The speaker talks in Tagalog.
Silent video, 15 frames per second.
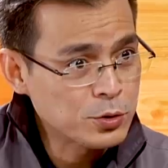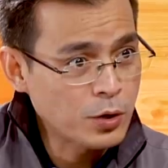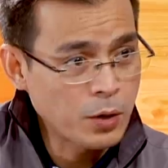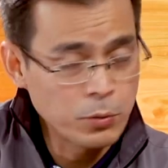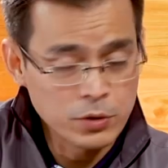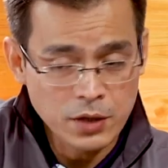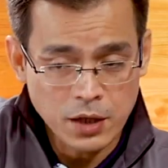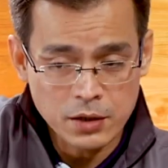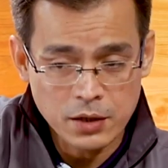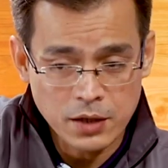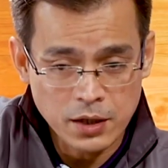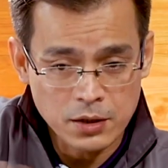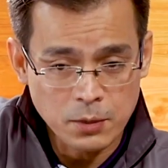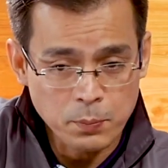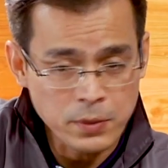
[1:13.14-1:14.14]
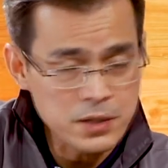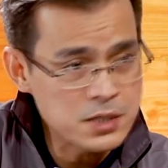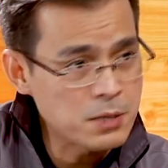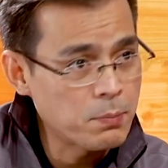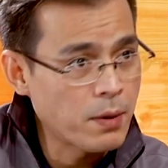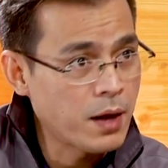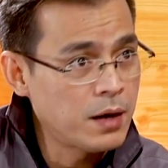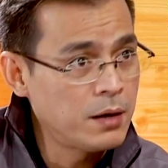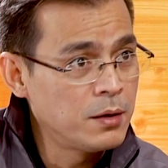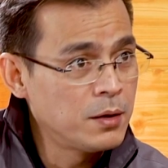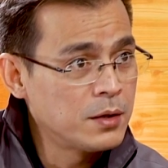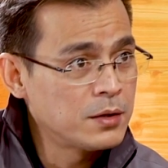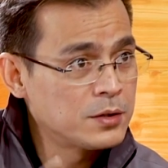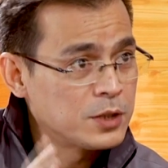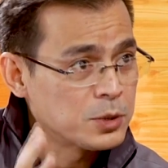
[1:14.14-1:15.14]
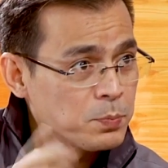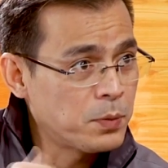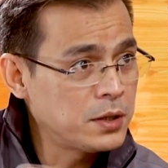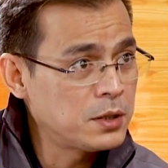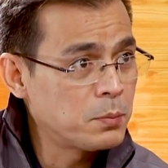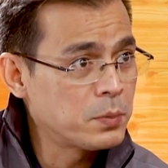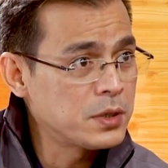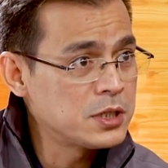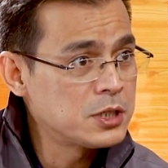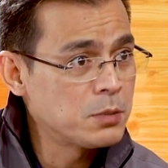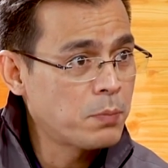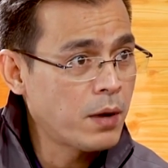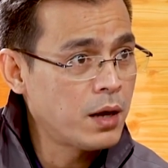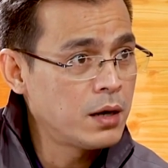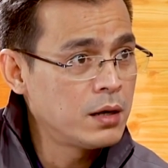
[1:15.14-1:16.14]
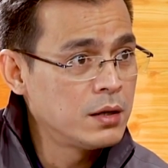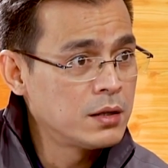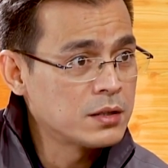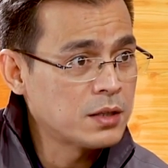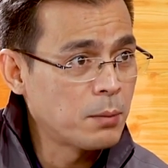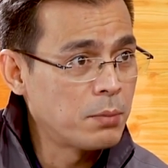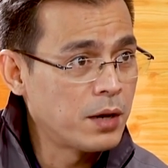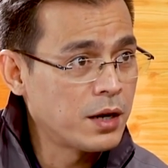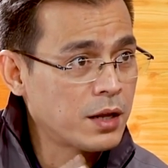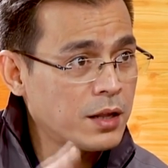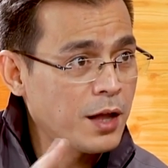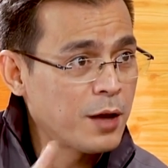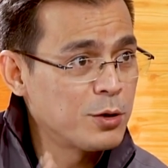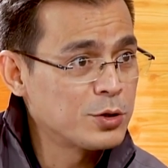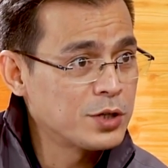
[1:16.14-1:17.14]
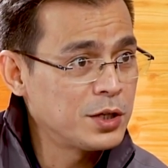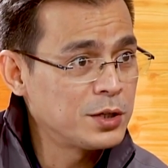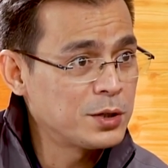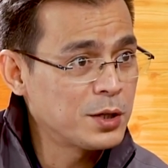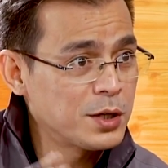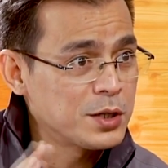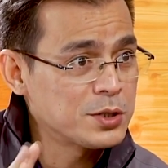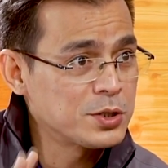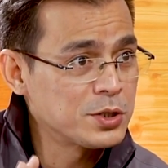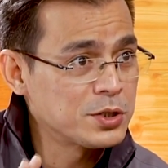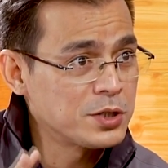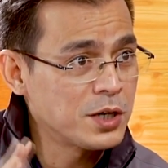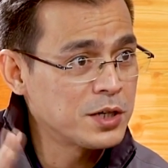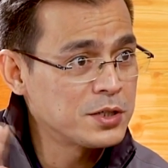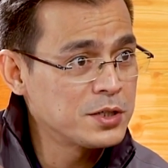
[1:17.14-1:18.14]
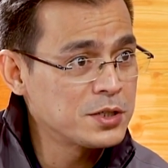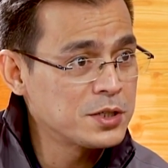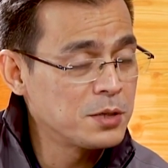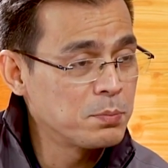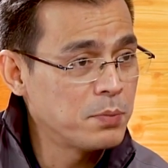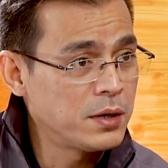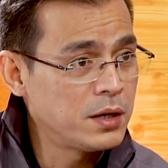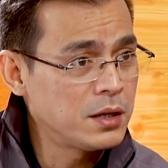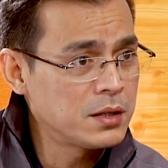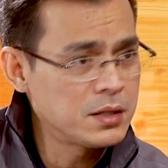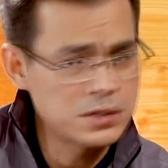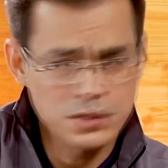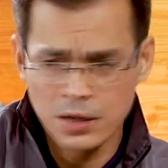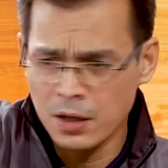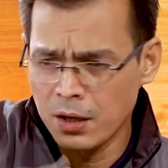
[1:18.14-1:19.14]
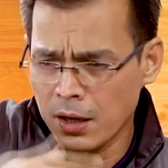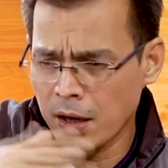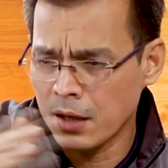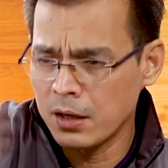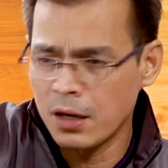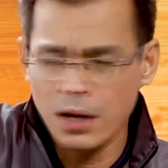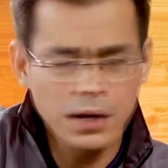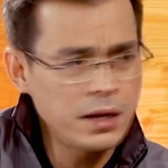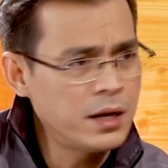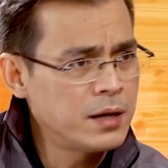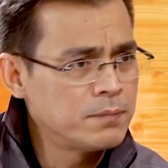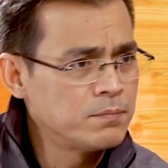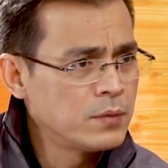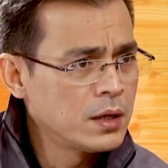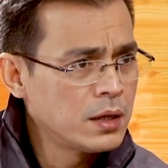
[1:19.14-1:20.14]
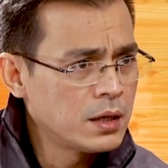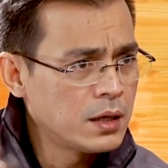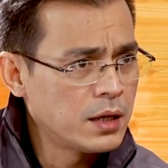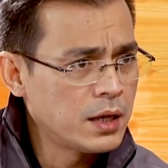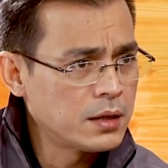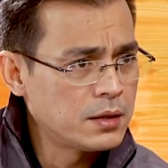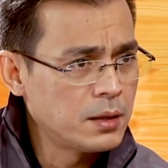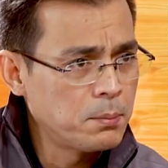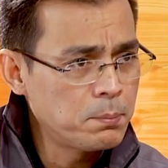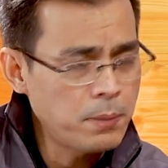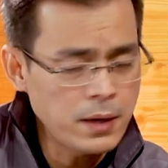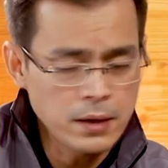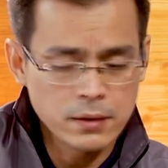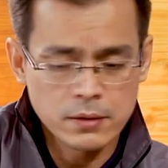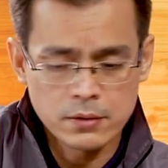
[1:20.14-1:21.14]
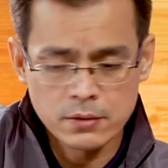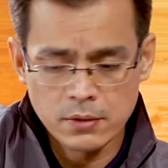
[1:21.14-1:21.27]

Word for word: So I would rather get the principal, just pay the principal, tabla na tayo sa interest, surcharges, and penalties. Kanila na yan let them pay.